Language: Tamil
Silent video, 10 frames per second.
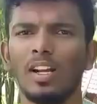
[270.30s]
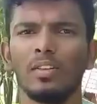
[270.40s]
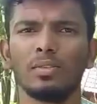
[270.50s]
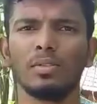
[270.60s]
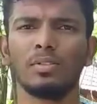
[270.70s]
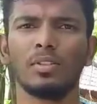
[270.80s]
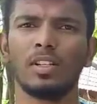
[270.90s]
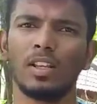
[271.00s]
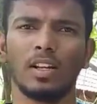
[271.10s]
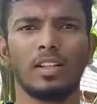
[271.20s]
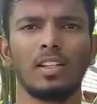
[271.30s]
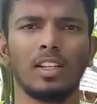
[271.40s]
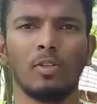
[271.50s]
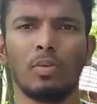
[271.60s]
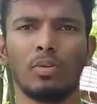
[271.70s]
ஆன் ஆஃப் ஸ்விட்ச் வந்துட்டு அந்த இடத்துல
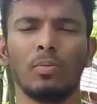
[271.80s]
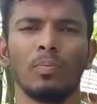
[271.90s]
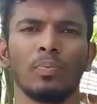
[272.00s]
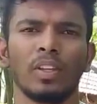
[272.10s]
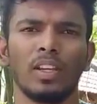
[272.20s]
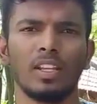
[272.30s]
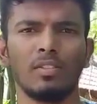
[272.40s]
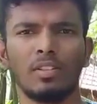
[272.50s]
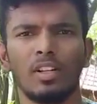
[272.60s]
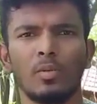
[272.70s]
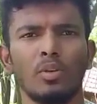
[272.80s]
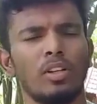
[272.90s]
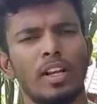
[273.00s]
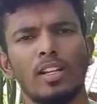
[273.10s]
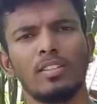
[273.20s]
தேவைப்படும் இதை வந்துட்டு நம்ம
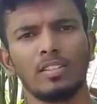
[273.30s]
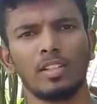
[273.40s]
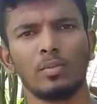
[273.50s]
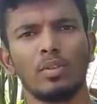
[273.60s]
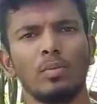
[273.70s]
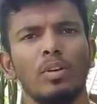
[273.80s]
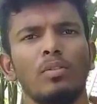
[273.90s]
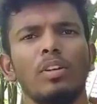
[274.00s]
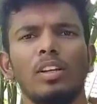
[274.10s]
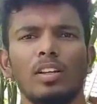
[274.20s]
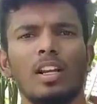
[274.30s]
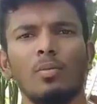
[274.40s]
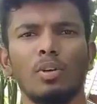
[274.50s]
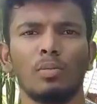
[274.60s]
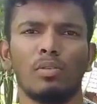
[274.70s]
ஒரு டிரான்சிஸ்டர் மூலமாகவோ இல்லை ரிலே
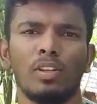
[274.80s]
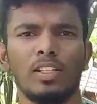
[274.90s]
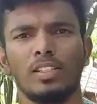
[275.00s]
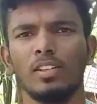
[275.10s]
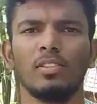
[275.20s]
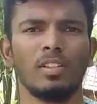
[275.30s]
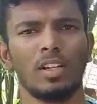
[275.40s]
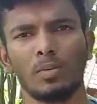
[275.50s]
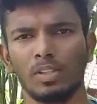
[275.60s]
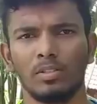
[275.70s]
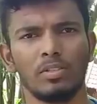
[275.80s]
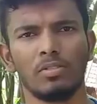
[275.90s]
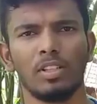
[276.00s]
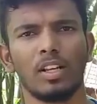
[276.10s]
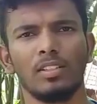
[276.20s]
மூலமாகவோ ஈஸியாக வந்துட்டு நம்ம அந்த சுவிட்சை
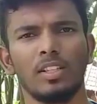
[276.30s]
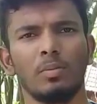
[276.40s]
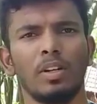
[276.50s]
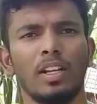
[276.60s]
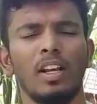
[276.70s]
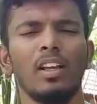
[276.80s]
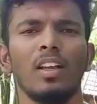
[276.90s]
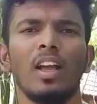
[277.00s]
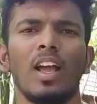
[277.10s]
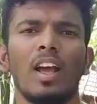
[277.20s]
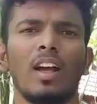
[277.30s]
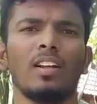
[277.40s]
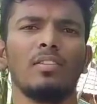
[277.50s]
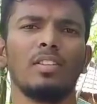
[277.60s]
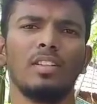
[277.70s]
வந்து கன்ஸ்ட்ரக்ட் பண்ணிக்கலாம்
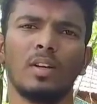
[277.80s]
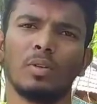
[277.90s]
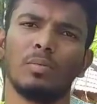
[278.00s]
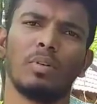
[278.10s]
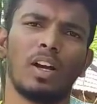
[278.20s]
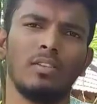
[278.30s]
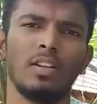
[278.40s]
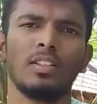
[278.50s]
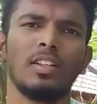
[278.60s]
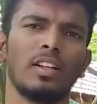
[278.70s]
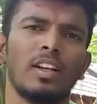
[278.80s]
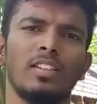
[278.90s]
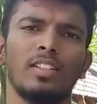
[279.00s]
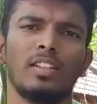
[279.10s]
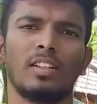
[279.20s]
ஆனால் வந்துட்டு நம்ம இப்போ அட்வான்ஸ்டு
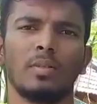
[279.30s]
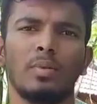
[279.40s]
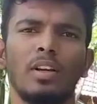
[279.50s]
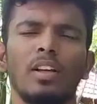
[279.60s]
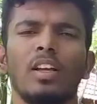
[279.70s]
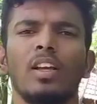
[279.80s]
டெக்னாலஜியில் இருக்கிறப்ப